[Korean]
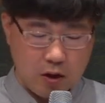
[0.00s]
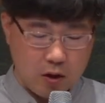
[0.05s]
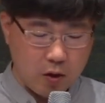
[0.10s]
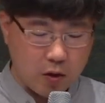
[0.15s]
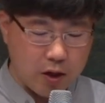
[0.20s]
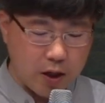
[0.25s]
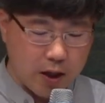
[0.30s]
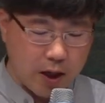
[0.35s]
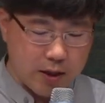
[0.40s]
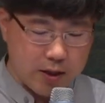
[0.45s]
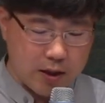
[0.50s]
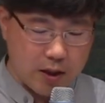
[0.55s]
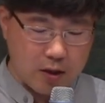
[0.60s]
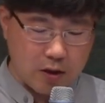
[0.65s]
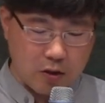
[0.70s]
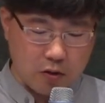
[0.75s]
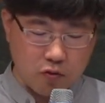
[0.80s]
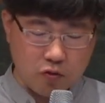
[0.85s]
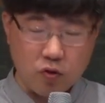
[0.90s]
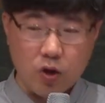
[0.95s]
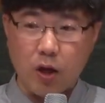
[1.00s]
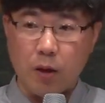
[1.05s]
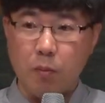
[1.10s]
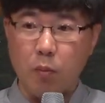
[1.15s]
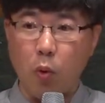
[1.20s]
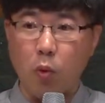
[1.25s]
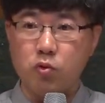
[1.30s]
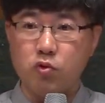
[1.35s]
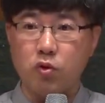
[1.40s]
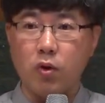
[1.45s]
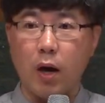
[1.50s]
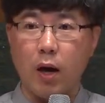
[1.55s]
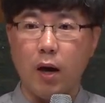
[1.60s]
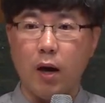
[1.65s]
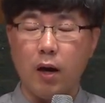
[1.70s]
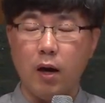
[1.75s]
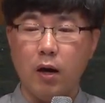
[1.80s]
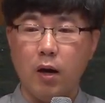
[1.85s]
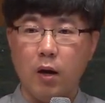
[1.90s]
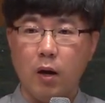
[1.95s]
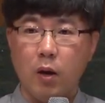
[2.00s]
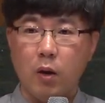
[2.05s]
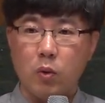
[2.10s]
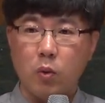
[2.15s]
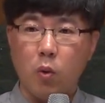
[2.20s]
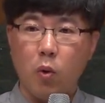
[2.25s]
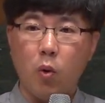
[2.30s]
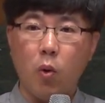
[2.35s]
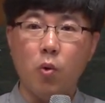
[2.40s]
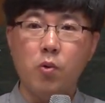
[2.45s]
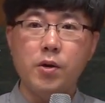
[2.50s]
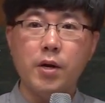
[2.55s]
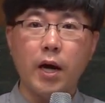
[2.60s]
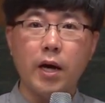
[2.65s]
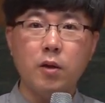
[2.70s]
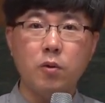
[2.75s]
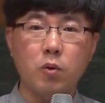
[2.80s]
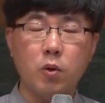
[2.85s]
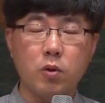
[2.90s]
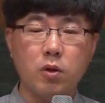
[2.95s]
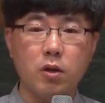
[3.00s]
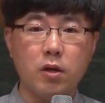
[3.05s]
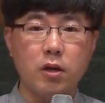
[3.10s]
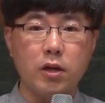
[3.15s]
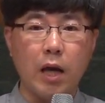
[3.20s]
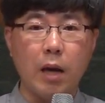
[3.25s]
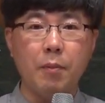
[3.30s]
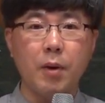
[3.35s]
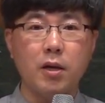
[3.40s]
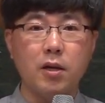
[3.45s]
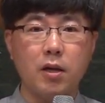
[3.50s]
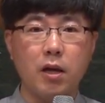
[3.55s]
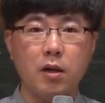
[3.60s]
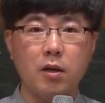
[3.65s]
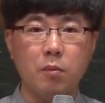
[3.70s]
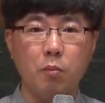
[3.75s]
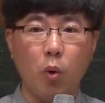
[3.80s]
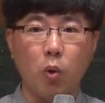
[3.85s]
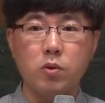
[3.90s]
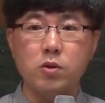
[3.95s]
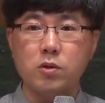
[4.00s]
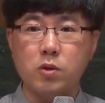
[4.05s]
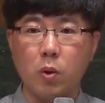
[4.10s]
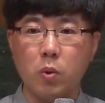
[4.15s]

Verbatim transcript: 여기 계신 우리 모두가 또 온라인으로 예배 드리는 모든